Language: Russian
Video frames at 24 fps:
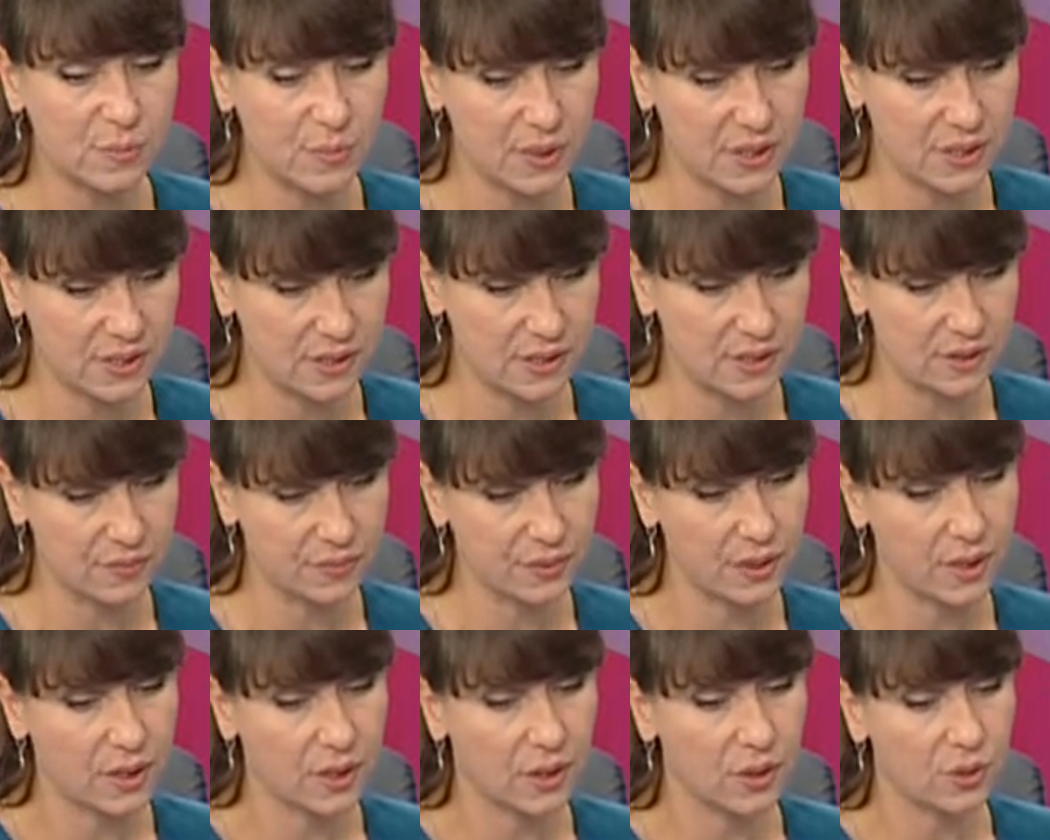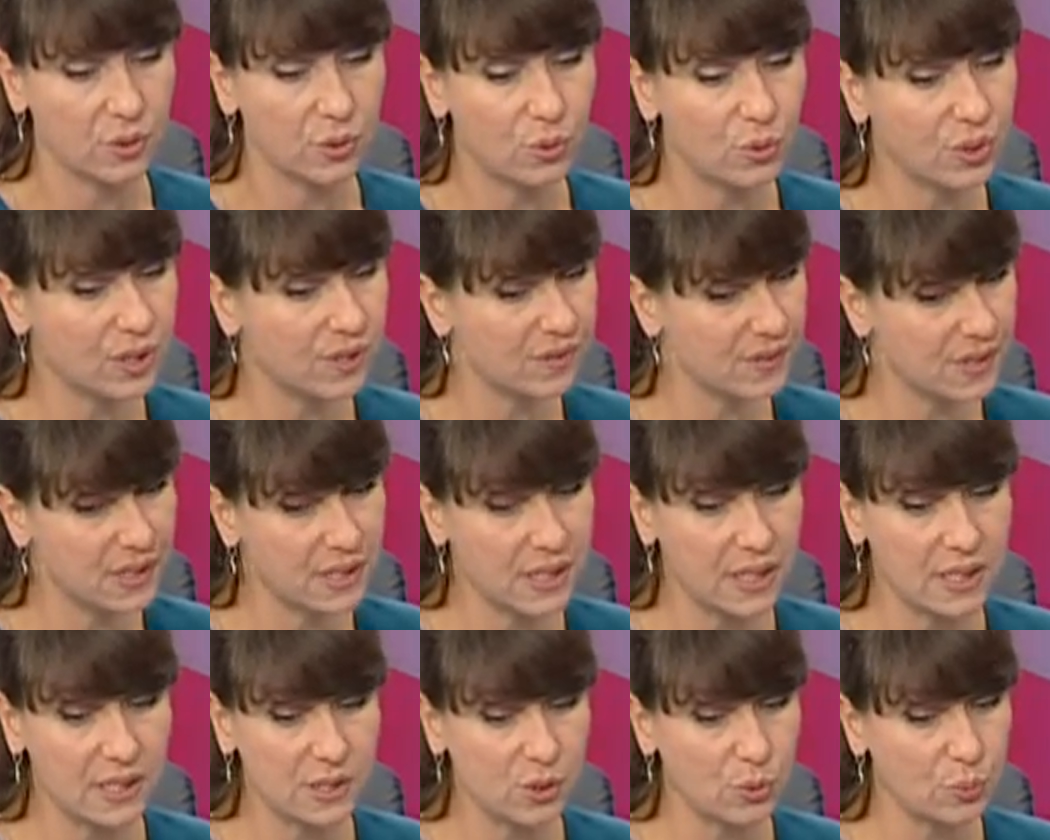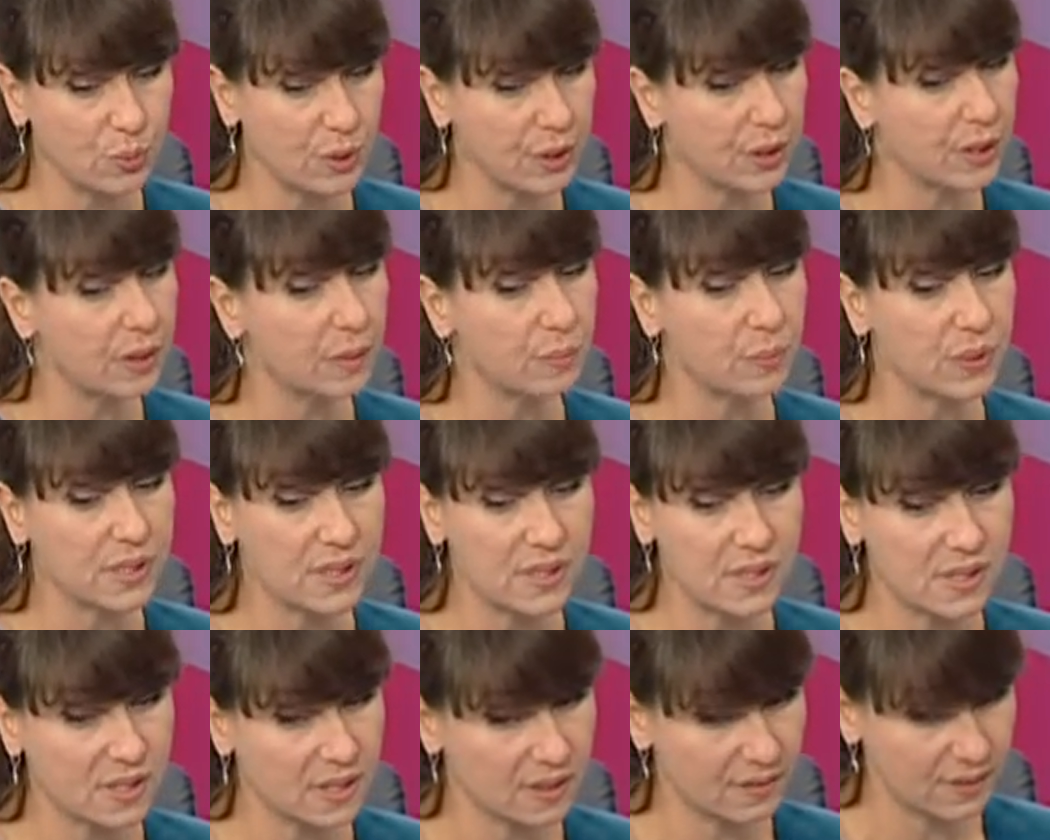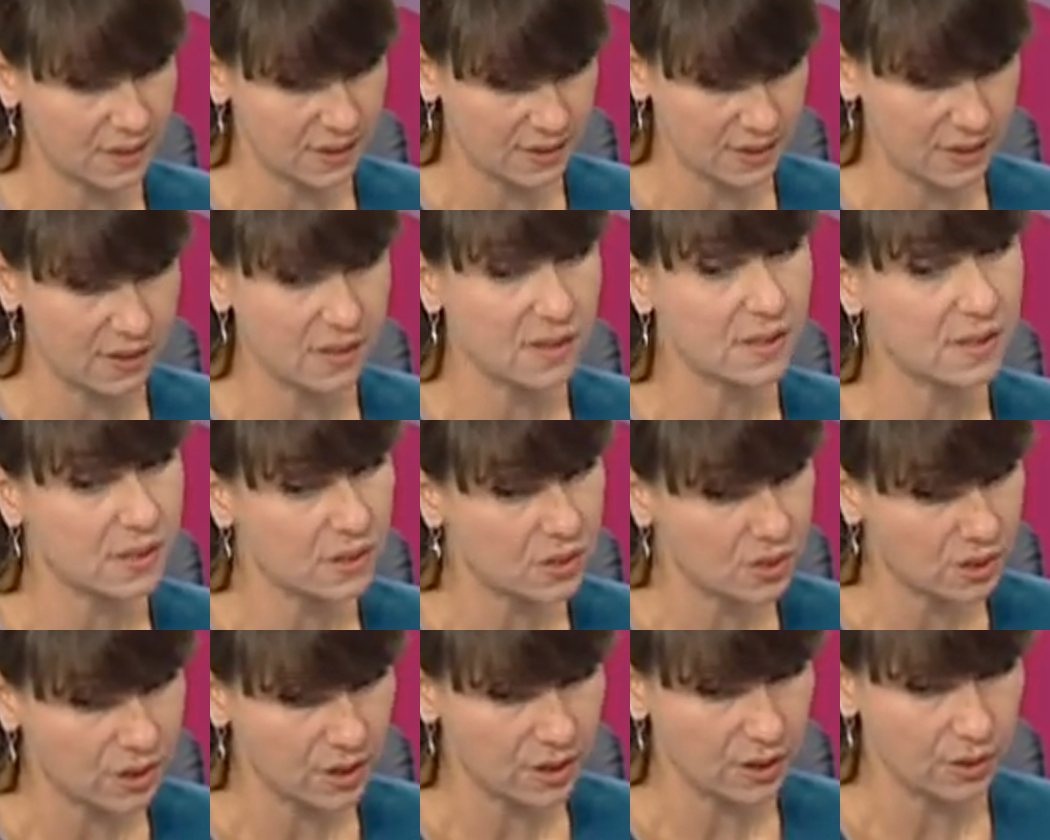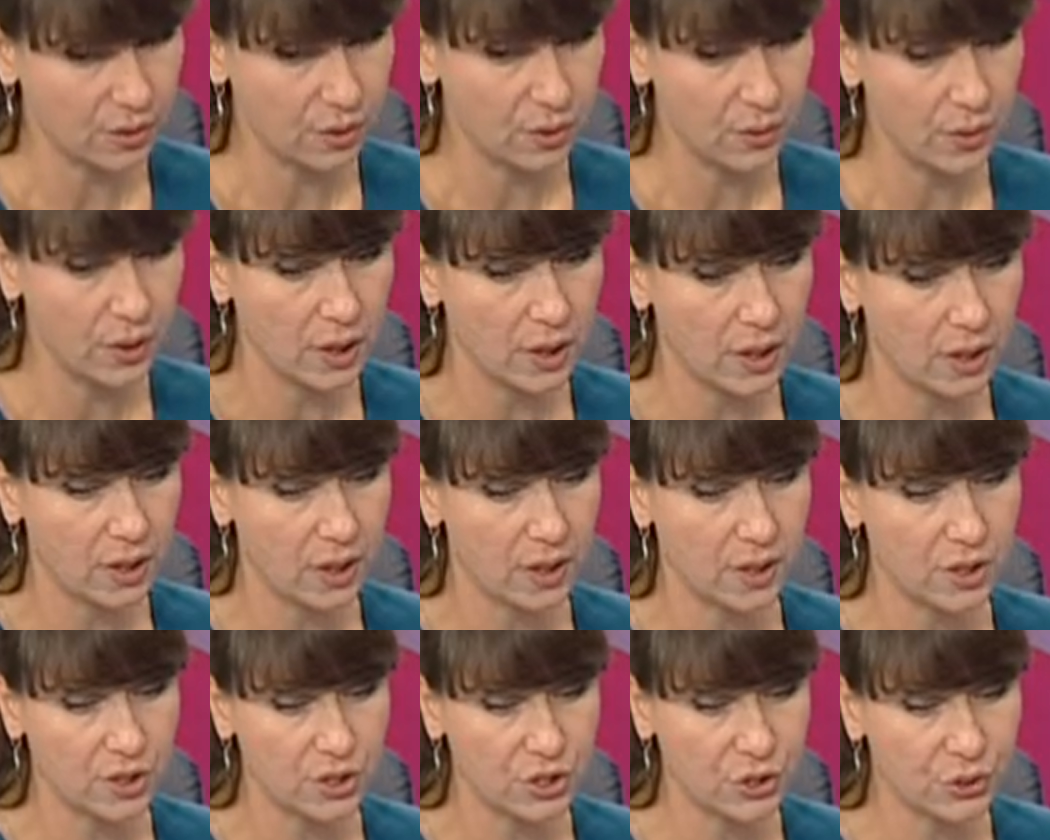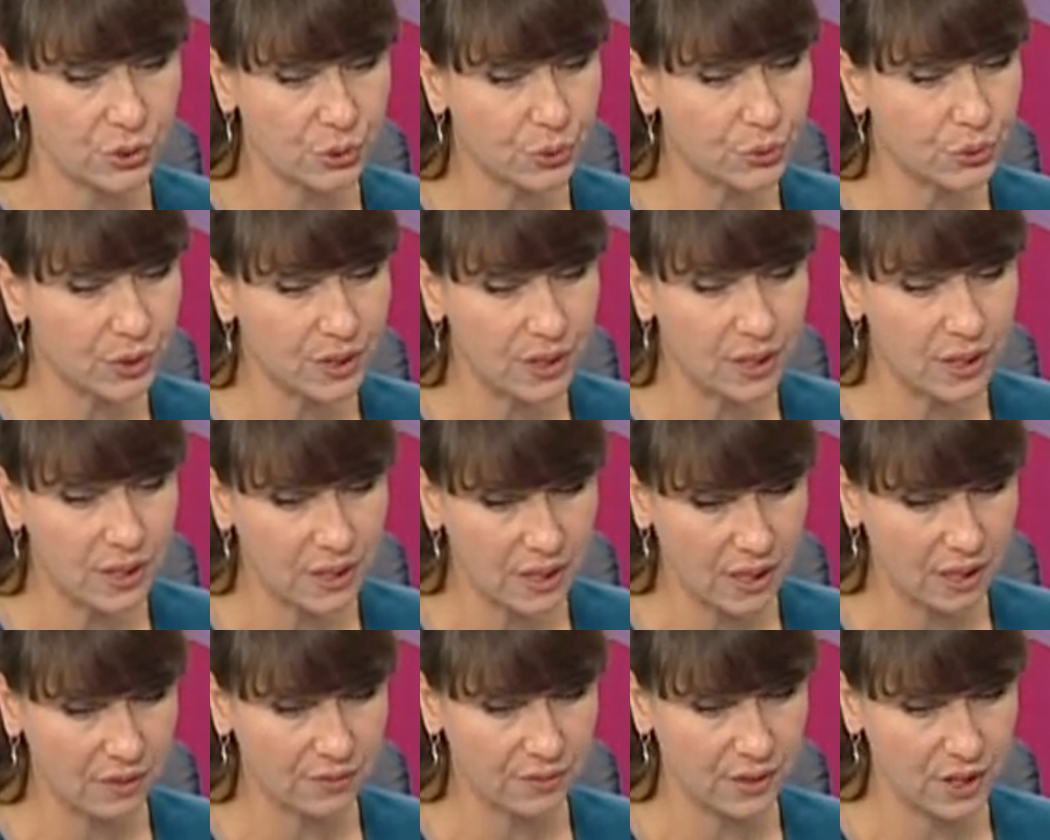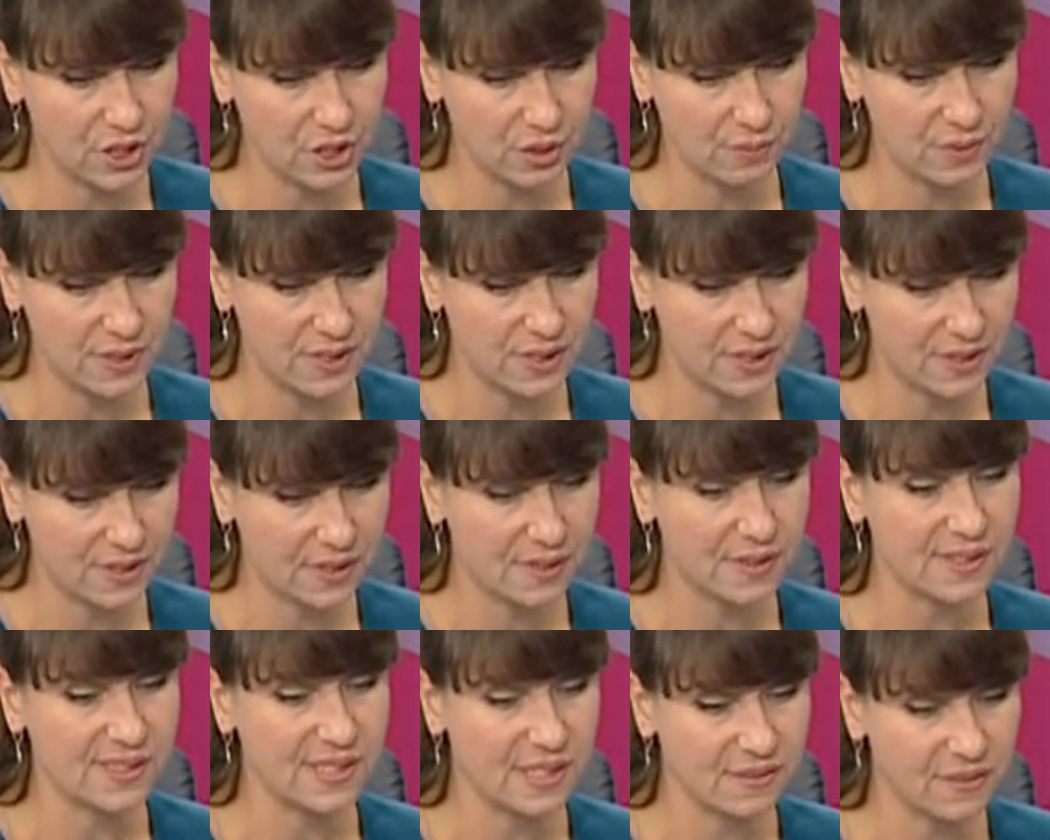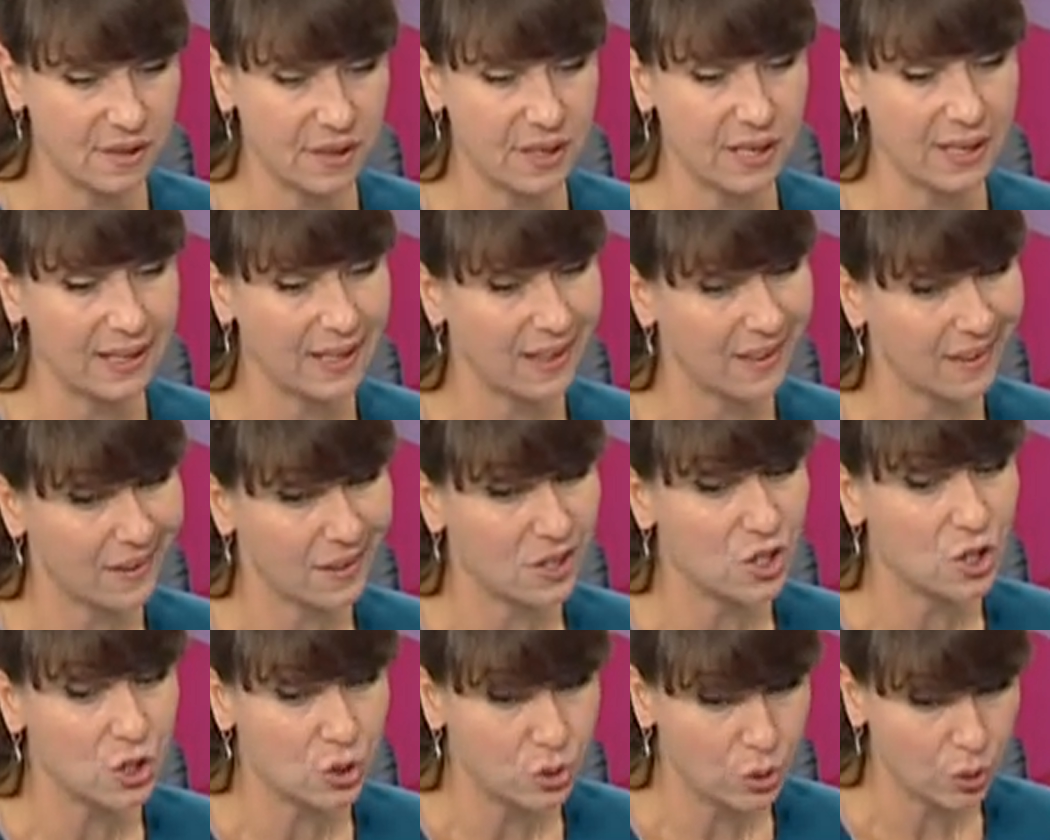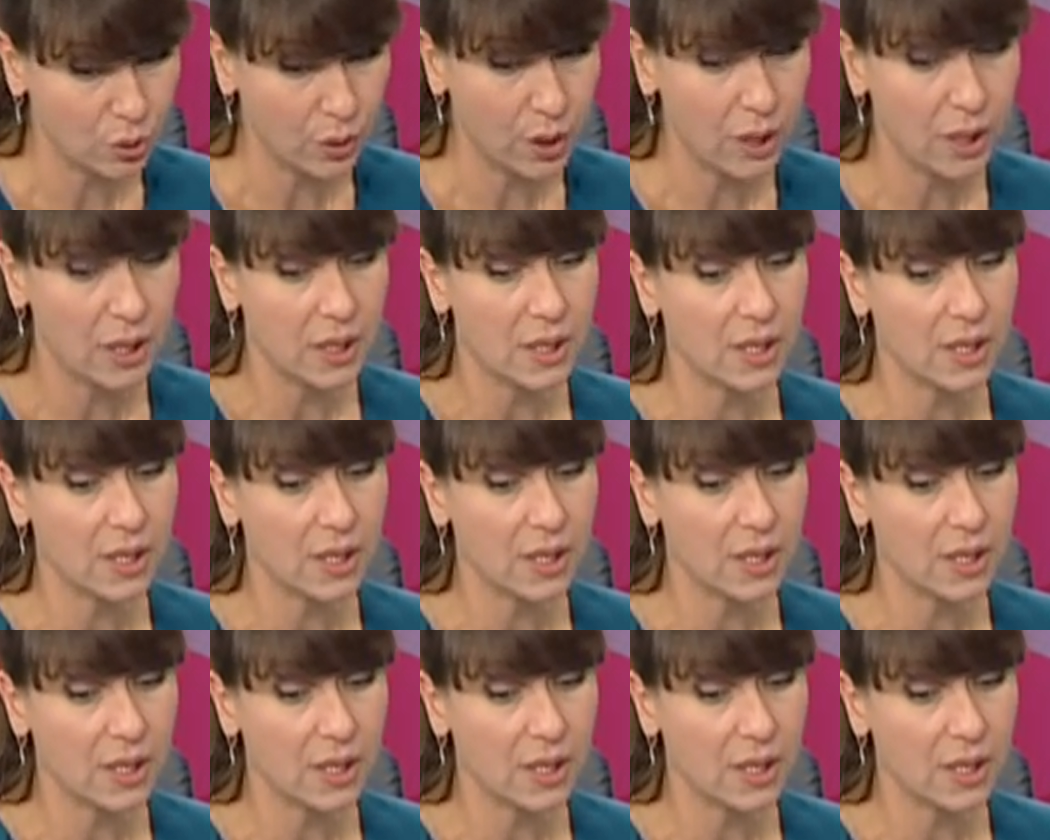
медиков, но не всегда эти упреки безосновательны, к сожалению. Э, что-то не так в нашем здравоохранении. Что?